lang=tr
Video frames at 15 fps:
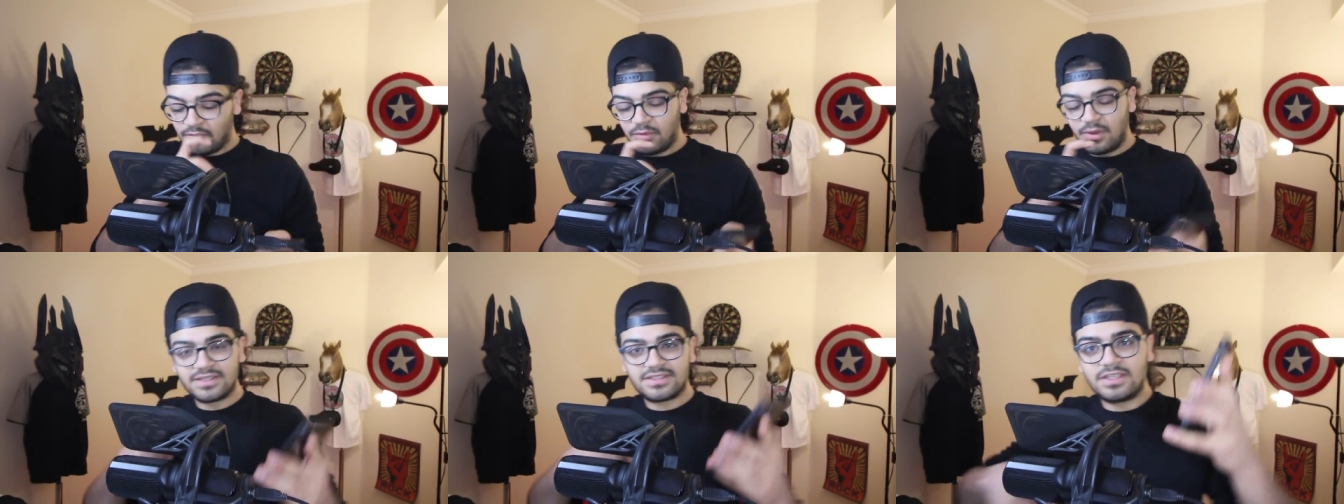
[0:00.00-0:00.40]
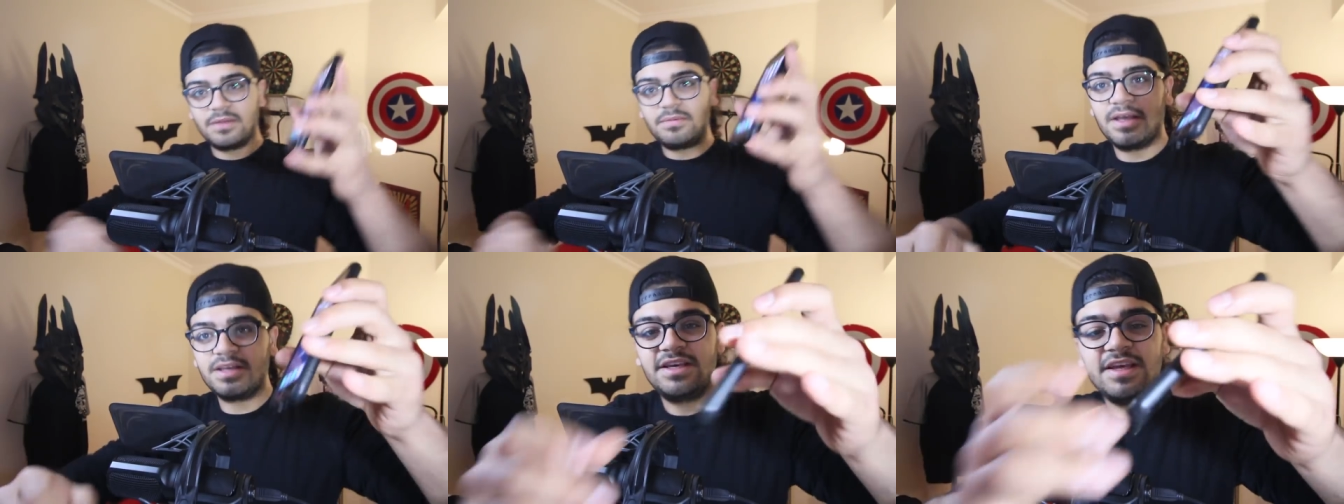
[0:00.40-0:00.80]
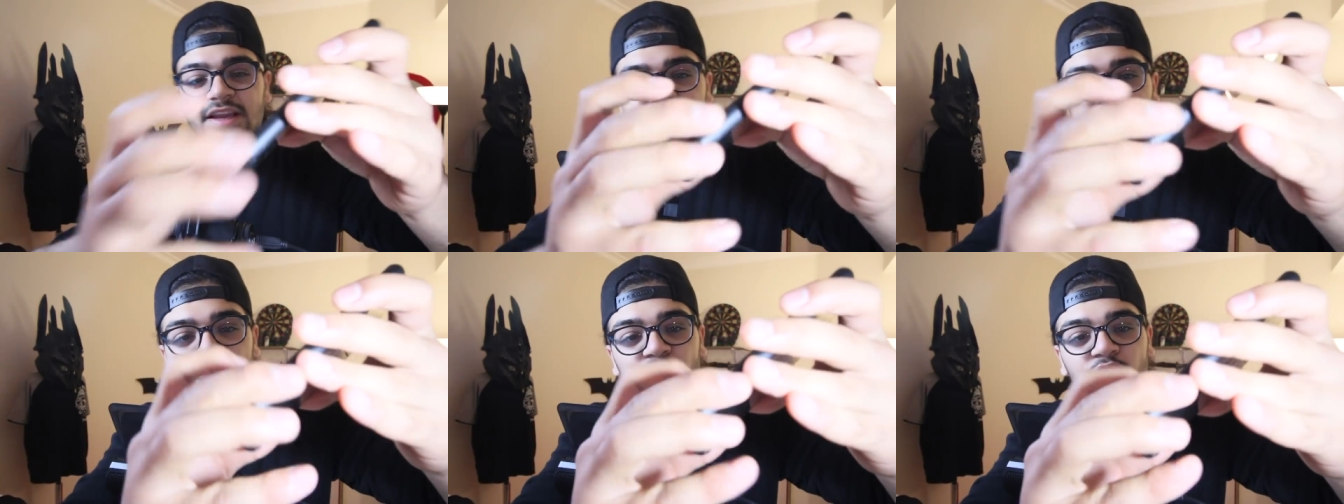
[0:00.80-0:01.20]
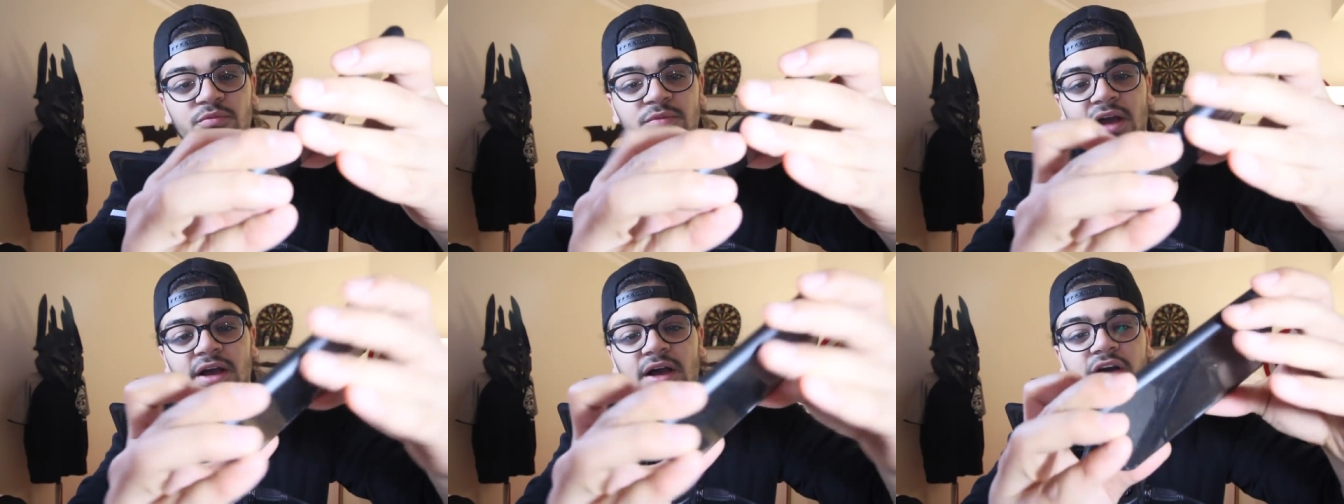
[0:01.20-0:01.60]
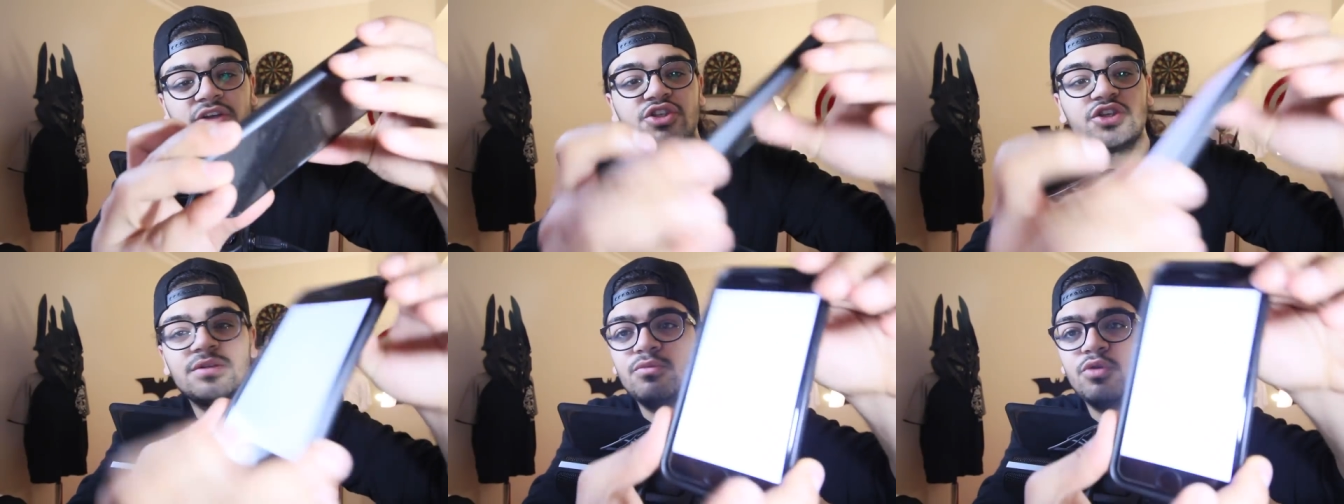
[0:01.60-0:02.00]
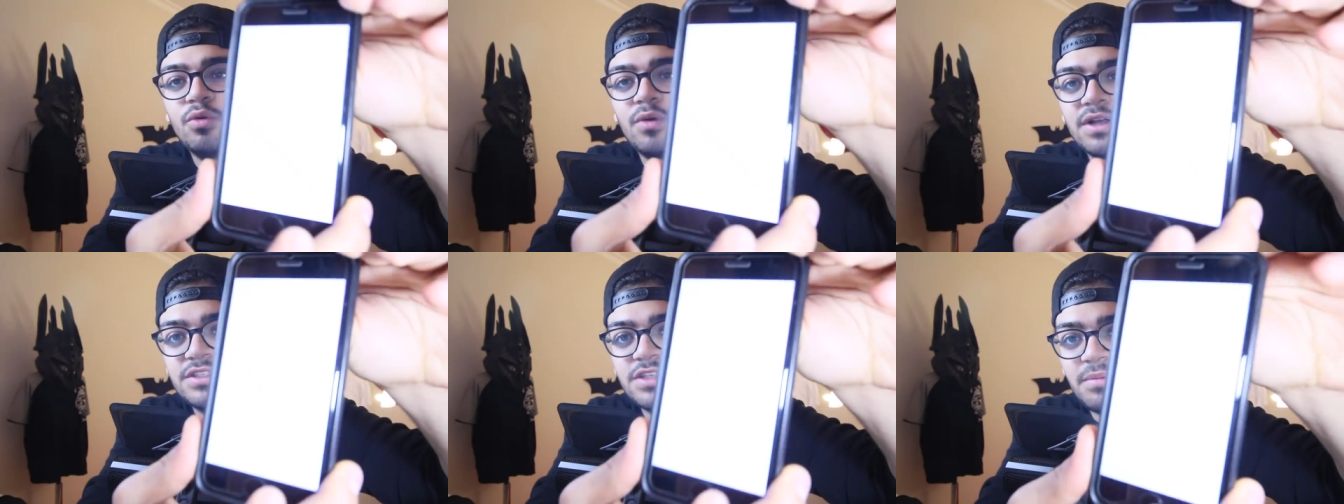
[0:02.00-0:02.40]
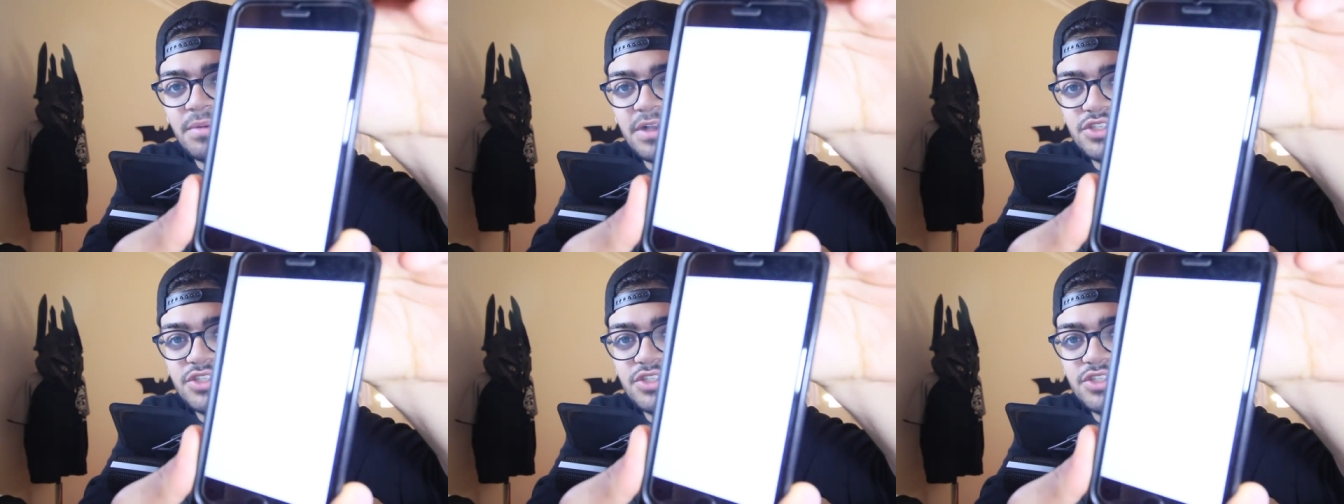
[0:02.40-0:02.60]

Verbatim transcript: WhatsApp'a giremiyorum ya. Açılmıyor WhatsApp.